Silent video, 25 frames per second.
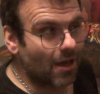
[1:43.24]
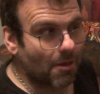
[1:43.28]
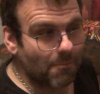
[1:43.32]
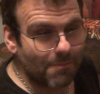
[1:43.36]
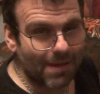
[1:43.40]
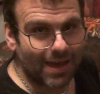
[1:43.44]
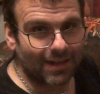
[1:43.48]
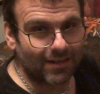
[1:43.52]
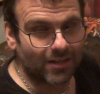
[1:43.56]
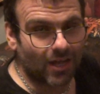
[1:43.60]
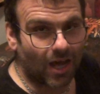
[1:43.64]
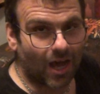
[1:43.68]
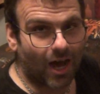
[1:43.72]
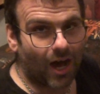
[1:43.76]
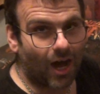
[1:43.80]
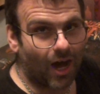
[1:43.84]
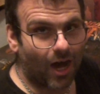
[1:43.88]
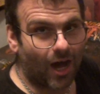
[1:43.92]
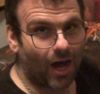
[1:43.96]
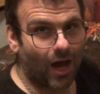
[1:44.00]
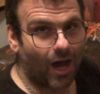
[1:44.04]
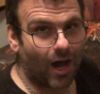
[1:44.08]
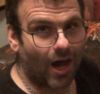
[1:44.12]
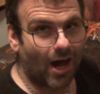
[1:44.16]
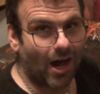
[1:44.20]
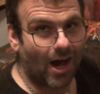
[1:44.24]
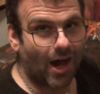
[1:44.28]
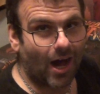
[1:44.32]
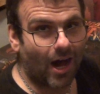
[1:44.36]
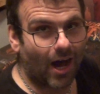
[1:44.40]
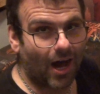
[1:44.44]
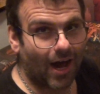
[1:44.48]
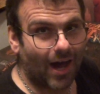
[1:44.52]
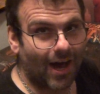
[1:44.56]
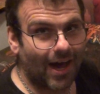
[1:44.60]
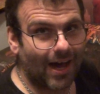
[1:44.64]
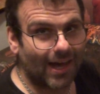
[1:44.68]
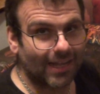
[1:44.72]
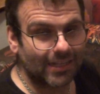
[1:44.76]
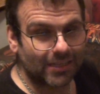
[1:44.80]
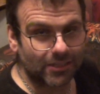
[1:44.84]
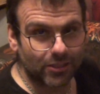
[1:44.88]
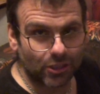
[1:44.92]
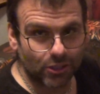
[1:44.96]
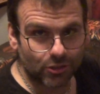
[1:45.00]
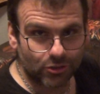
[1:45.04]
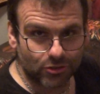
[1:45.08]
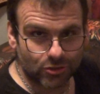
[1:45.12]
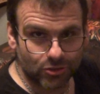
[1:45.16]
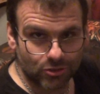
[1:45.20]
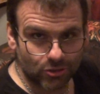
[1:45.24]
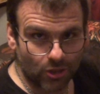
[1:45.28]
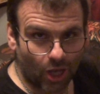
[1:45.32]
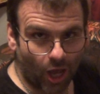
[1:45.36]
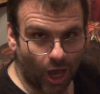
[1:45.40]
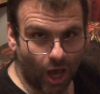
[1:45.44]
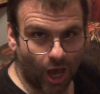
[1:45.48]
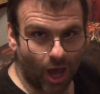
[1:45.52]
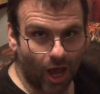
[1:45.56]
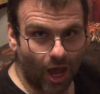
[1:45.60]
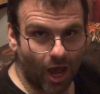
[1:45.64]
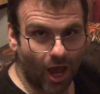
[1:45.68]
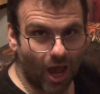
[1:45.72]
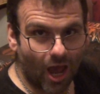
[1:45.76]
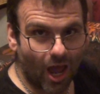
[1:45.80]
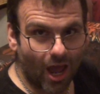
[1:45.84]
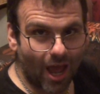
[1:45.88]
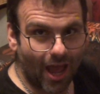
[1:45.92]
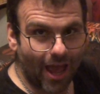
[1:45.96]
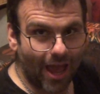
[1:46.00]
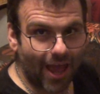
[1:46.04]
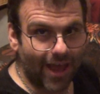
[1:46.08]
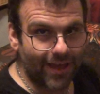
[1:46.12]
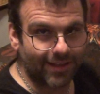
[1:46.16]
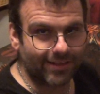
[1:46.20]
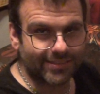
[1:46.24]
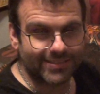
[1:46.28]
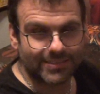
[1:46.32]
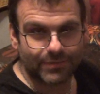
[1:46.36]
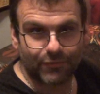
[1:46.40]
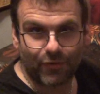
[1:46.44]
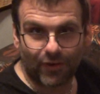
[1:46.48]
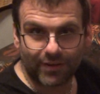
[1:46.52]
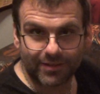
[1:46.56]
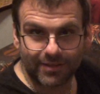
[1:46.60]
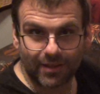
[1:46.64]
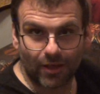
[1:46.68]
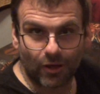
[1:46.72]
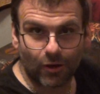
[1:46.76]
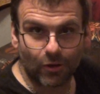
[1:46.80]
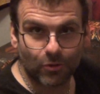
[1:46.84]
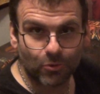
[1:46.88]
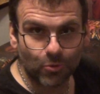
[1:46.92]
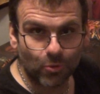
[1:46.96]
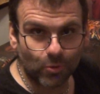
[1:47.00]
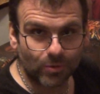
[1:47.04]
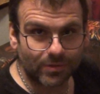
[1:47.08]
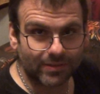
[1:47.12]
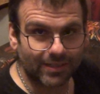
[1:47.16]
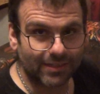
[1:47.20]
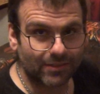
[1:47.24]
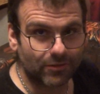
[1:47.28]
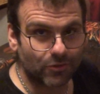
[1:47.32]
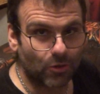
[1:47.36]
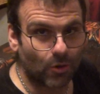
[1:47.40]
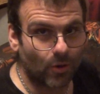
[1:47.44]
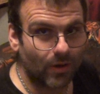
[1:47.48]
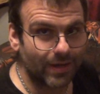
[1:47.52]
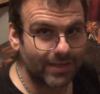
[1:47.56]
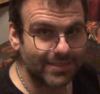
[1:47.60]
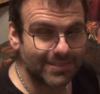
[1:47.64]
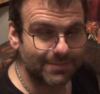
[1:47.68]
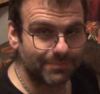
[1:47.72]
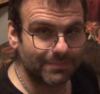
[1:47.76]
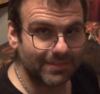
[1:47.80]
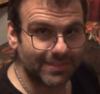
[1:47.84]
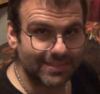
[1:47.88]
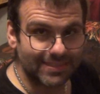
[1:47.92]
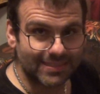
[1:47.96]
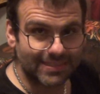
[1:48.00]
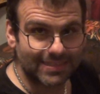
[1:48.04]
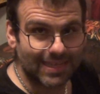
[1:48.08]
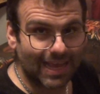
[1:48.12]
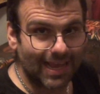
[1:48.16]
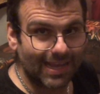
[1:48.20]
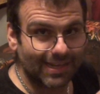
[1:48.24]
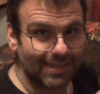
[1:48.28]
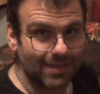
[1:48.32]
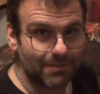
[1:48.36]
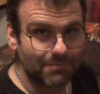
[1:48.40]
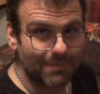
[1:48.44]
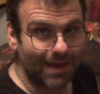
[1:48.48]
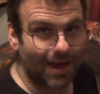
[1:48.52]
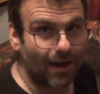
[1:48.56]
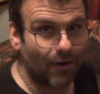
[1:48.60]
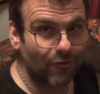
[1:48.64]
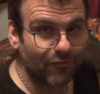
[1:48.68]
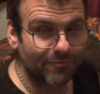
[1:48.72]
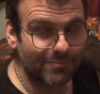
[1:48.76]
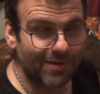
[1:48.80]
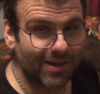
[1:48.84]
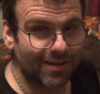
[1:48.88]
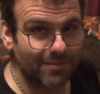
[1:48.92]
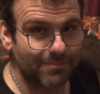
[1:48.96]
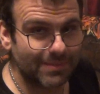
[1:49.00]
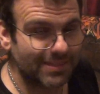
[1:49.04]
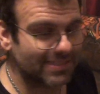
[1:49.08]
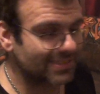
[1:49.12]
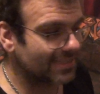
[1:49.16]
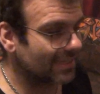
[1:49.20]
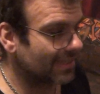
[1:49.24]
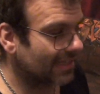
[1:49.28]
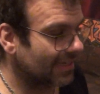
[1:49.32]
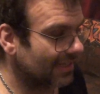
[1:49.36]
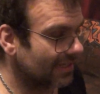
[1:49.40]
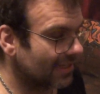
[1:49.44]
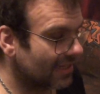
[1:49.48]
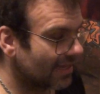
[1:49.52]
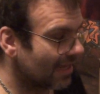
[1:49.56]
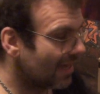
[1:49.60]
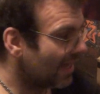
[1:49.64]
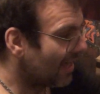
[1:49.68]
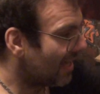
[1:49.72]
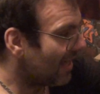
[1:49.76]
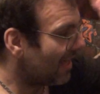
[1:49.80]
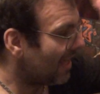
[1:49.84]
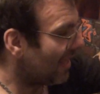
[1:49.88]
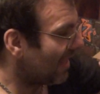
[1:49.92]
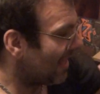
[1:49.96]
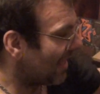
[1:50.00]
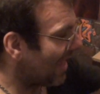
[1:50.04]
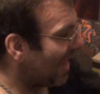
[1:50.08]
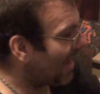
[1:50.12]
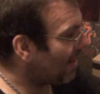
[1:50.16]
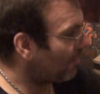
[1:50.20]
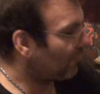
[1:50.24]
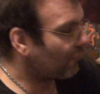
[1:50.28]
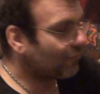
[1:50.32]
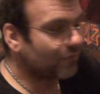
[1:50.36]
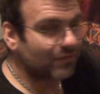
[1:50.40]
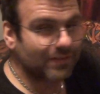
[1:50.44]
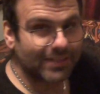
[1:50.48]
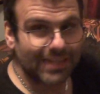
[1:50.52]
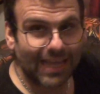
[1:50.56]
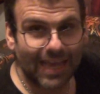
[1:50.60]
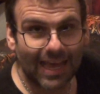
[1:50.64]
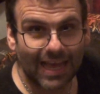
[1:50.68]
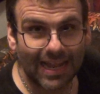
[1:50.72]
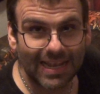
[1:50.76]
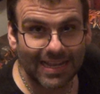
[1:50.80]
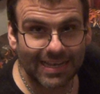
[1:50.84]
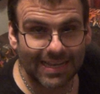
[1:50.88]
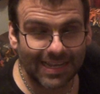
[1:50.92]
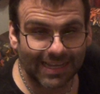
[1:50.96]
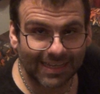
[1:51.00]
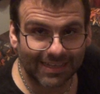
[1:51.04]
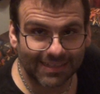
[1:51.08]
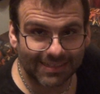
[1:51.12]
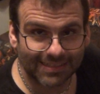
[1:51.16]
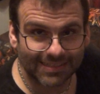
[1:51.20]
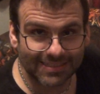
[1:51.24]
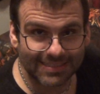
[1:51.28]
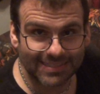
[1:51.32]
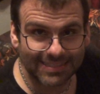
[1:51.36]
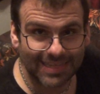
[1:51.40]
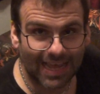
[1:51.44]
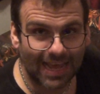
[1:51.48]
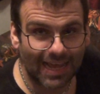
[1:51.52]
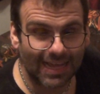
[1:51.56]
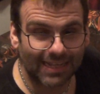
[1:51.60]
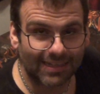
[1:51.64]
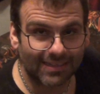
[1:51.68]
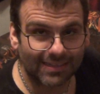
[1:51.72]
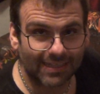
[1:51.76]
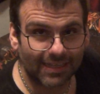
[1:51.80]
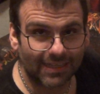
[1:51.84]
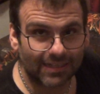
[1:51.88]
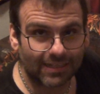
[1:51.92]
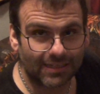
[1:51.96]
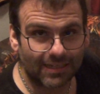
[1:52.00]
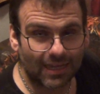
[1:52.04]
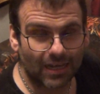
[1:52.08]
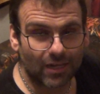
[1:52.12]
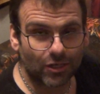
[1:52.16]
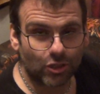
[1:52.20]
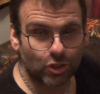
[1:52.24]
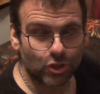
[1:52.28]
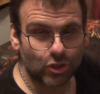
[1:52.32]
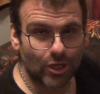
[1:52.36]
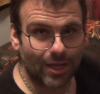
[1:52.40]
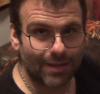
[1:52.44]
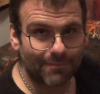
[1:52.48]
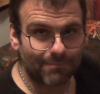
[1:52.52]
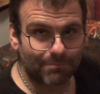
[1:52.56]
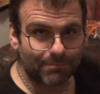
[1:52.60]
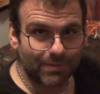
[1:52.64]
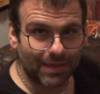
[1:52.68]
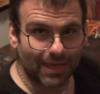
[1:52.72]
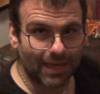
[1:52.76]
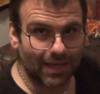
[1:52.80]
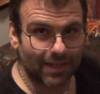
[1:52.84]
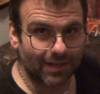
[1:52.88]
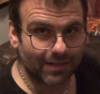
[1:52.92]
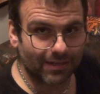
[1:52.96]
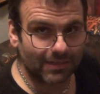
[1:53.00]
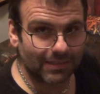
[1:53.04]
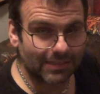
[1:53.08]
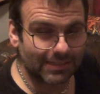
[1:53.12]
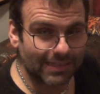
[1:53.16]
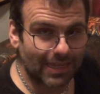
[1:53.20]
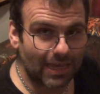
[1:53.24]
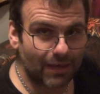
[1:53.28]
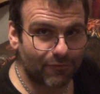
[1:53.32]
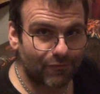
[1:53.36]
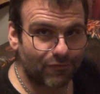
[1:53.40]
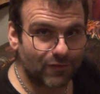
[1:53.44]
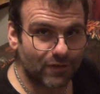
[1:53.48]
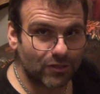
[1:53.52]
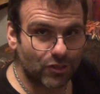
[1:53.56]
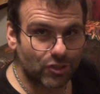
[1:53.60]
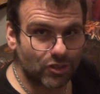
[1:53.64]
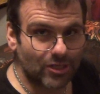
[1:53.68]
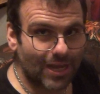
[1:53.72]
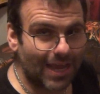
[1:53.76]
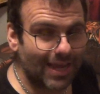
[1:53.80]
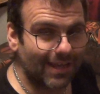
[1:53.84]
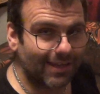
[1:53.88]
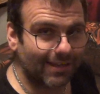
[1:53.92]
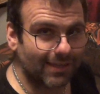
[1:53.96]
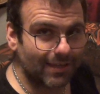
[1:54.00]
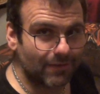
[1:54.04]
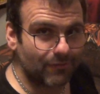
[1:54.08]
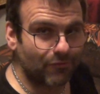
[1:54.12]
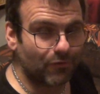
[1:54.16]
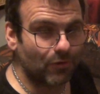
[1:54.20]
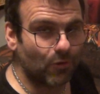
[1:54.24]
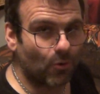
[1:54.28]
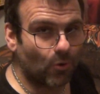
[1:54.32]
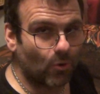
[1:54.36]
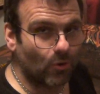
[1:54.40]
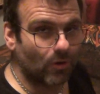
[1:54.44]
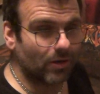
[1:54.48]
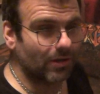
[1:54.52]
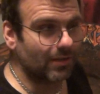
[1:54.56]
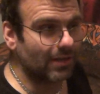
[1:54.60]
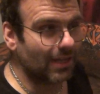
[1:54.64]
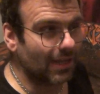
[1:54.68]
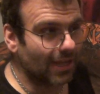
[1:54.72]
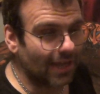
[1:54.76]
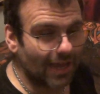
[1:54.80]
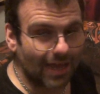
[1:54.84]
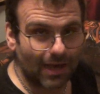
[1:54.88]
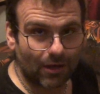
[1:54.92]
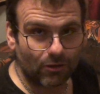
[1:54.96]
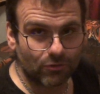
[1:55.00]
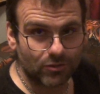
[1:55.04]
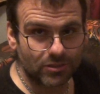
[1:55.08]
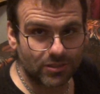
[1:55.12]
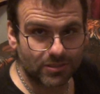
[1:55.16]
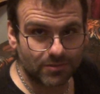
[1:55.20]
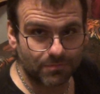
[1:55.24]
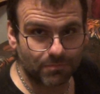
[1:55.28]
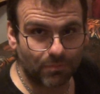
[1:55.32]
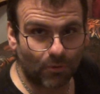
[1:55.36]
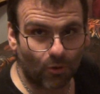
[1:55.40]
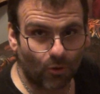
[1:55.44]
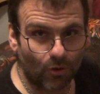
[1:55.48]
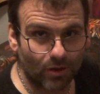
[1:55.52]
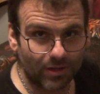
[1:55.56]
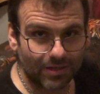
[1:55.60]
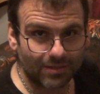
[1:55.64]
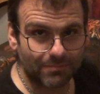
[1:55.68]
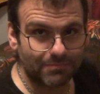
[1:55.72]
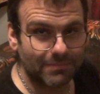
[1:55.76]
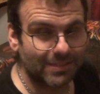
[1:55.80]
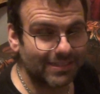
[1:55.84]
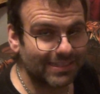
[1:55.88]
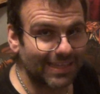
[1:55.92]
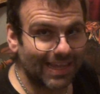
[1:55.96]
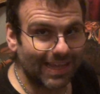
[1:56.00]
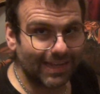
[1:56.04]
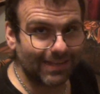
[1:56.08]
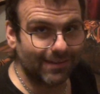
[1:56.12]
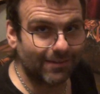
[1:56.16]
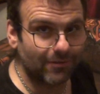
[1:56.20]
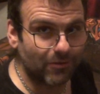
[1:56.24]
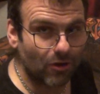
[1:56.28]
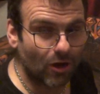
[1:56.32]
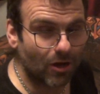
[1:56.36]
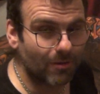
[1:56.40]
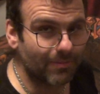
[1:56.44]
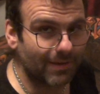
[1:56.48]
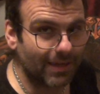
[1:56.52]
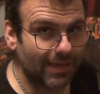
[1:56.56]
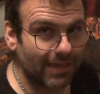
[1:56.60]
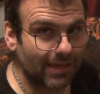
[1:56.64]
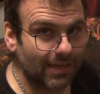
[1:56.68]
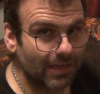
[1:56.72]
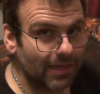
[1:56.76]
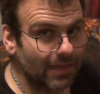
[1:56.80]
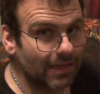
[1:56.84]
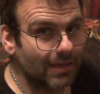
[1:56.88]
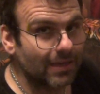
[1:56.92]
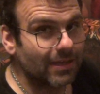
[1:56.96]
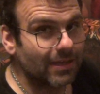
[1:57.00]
Bernhard Zöls von Router Toys mit seinem Aufmachmesserchen. Auf der linken Seite der Champion, der frisch eingeflogene aus Polen mit LKW,